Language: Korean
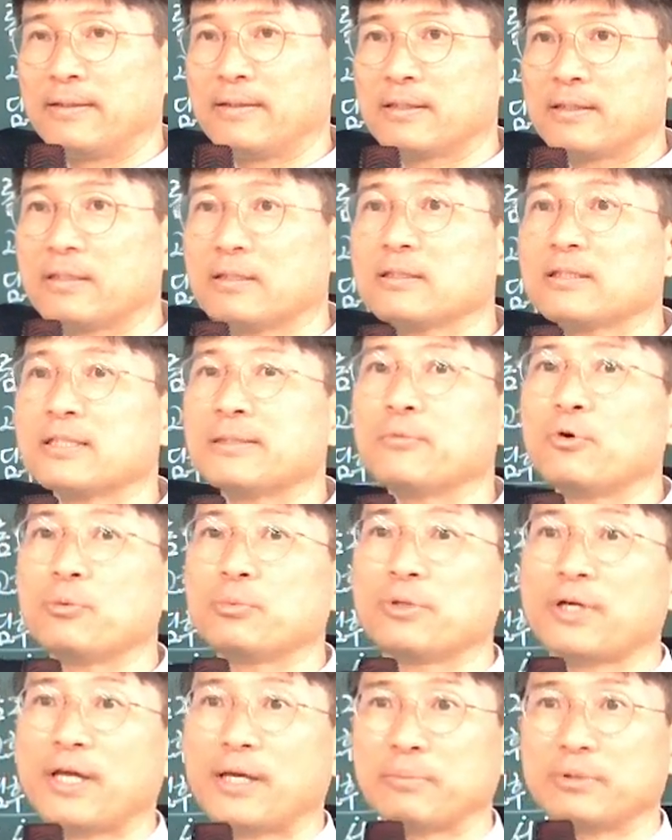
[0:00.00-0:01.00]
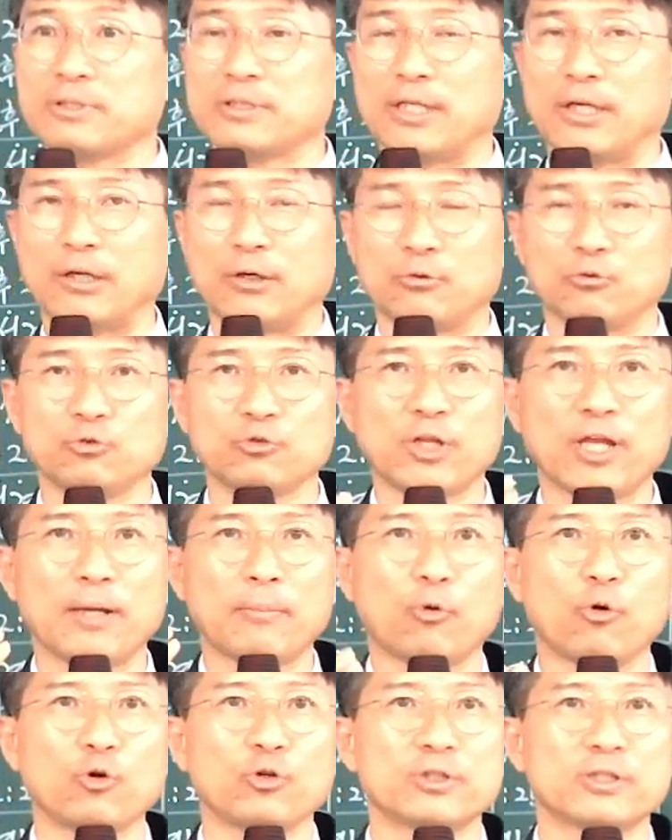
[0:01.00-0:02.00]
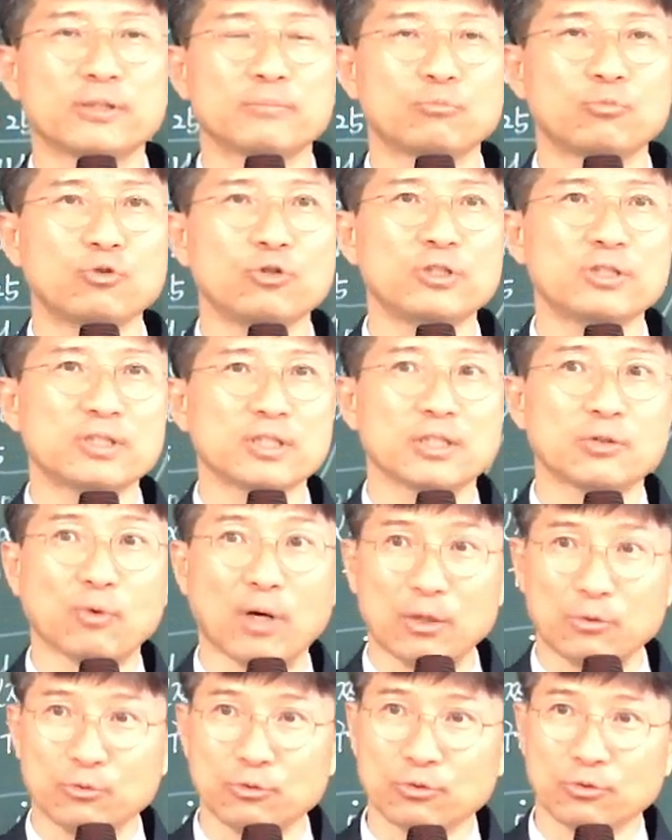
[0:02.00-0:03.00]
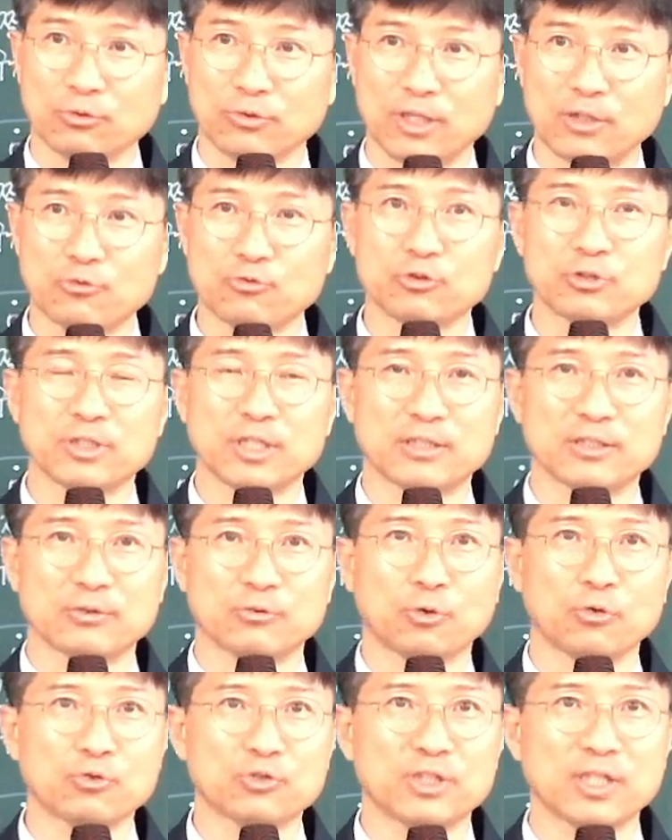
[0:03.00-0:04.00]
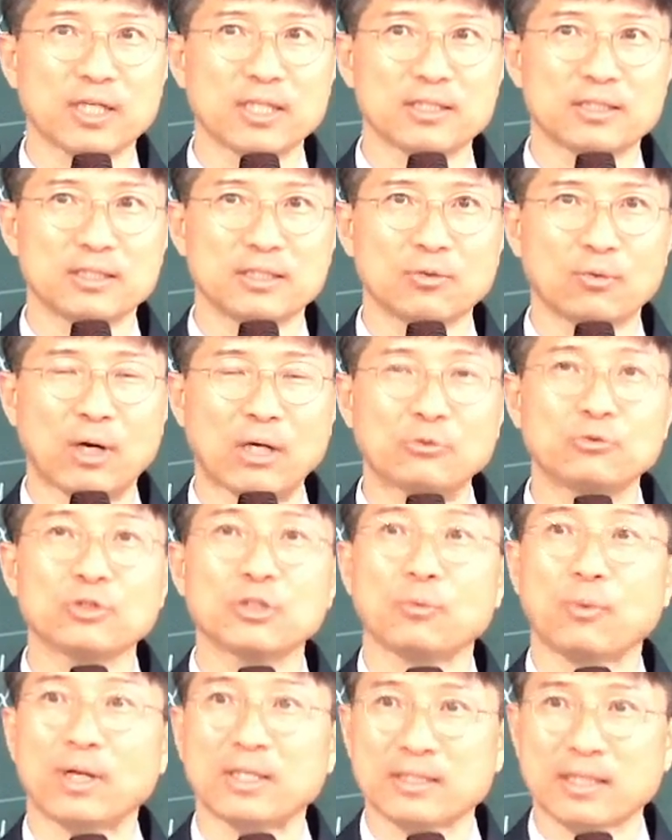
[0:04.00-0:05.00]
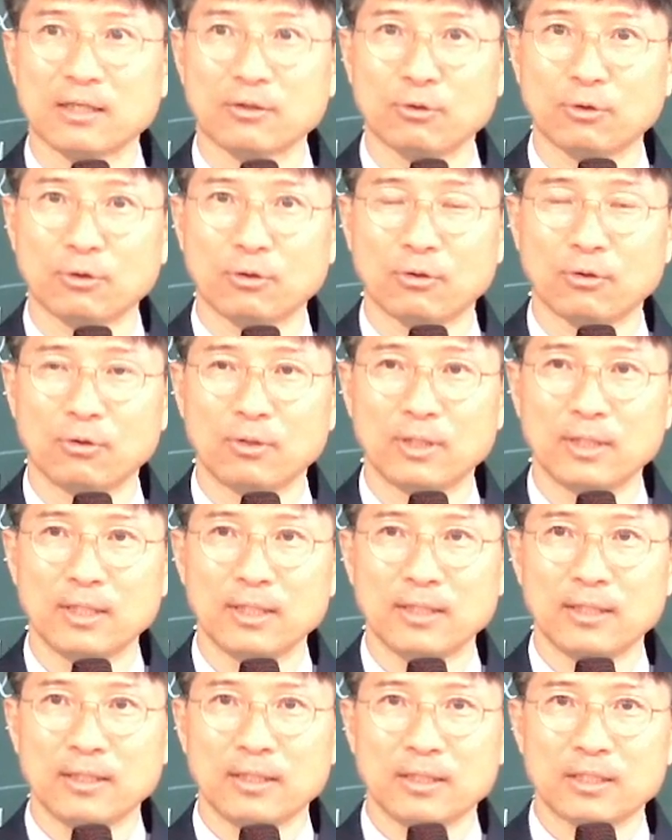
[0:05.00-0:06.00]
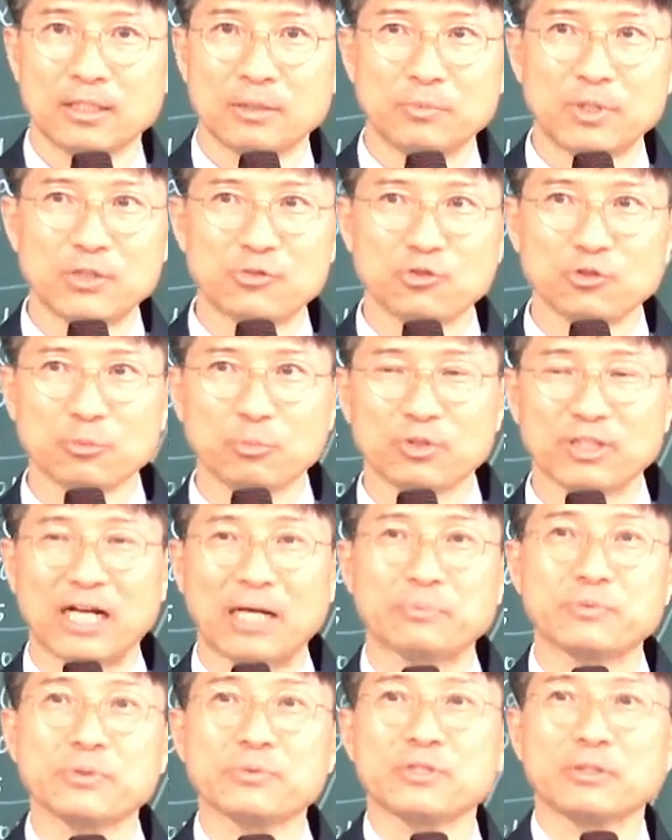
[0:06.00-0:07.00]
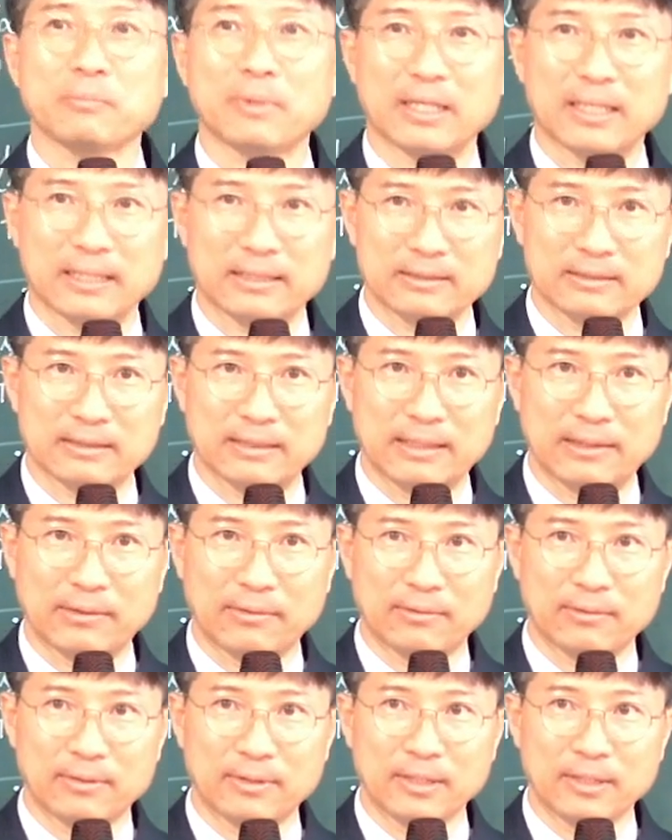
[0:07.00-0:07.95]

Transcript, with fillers: 킹덤 오브 헤븐이에요. 눈에 보이는 물리적인 왕국, 예수님께서 통치하실 왕국이 왔다고 지금 예수님보다 앞서서 말하는 거예요.